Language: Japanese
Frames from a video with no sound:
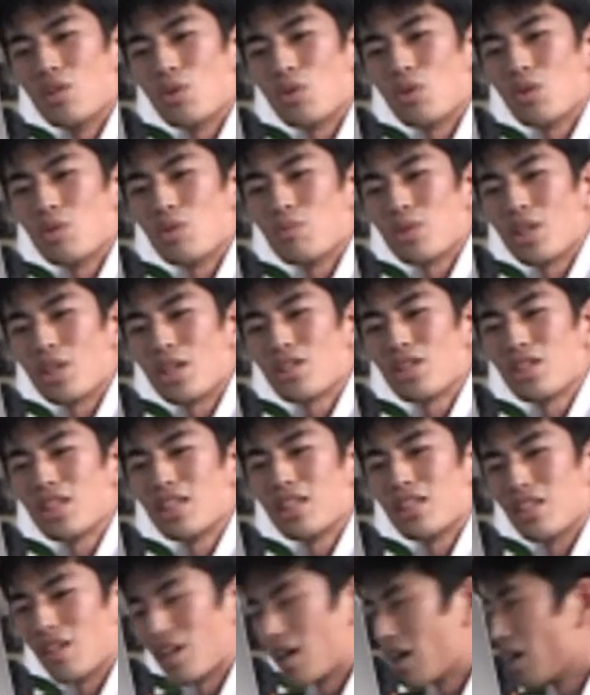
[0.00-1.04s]
の方の
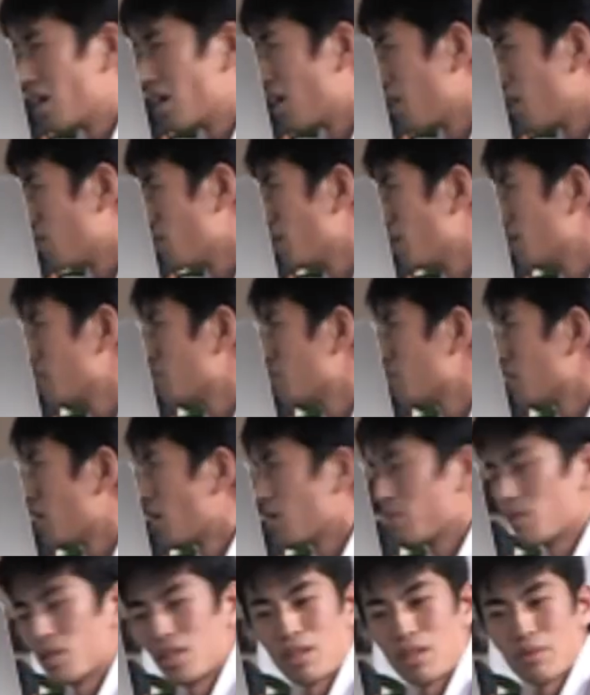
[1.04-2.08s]
プラグイン
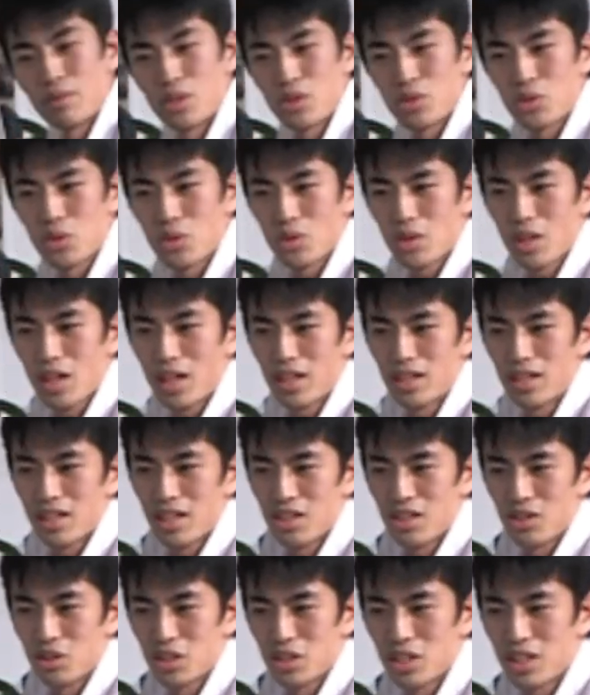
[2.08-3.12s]
アバイアバイラブルと書い
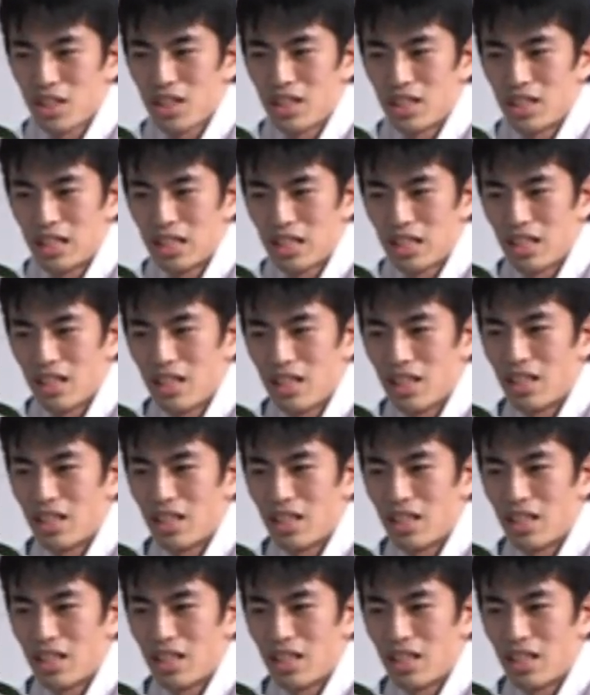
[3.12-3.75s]
てある下に、